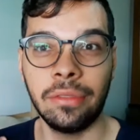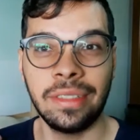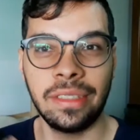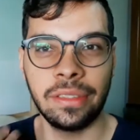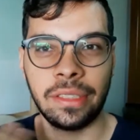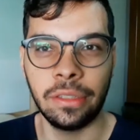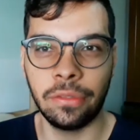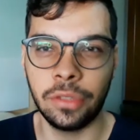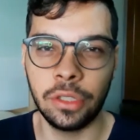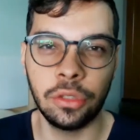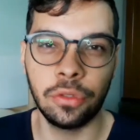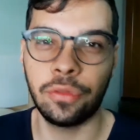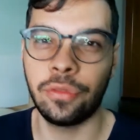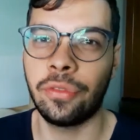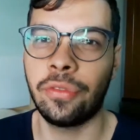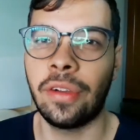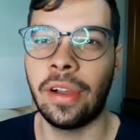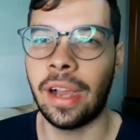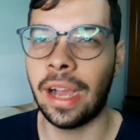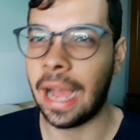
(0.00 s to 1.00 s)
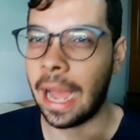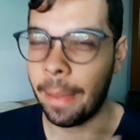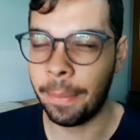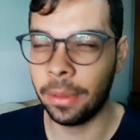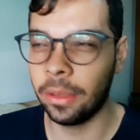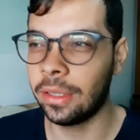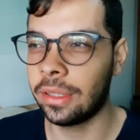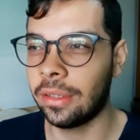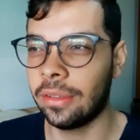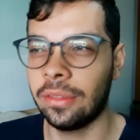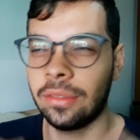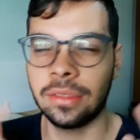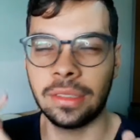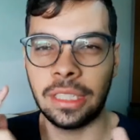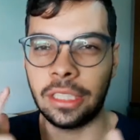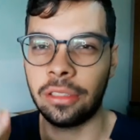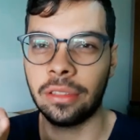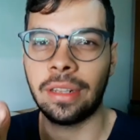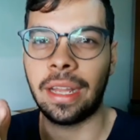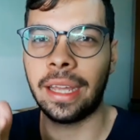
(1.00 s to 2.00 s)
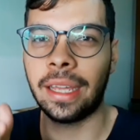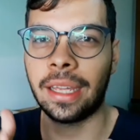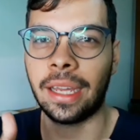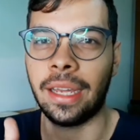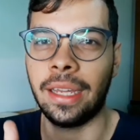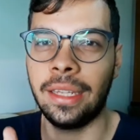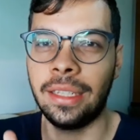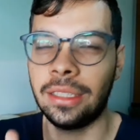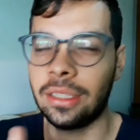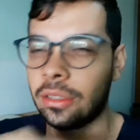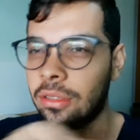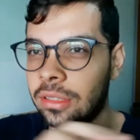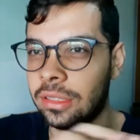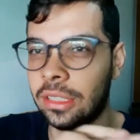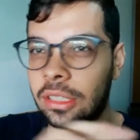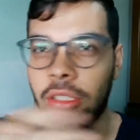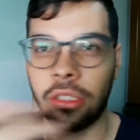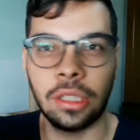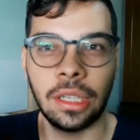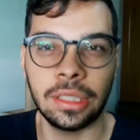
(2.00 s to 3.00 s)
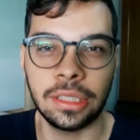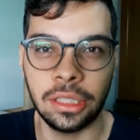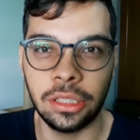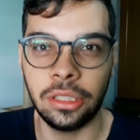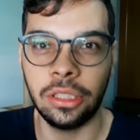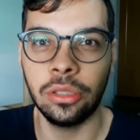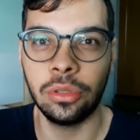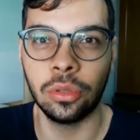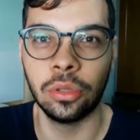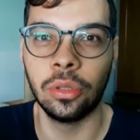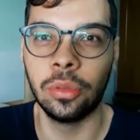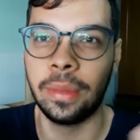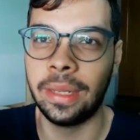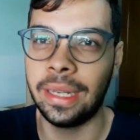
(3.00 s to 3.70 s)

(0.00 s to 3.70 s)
vai ser é um vídeo rápido, então deixa o like aí e assiste tudo,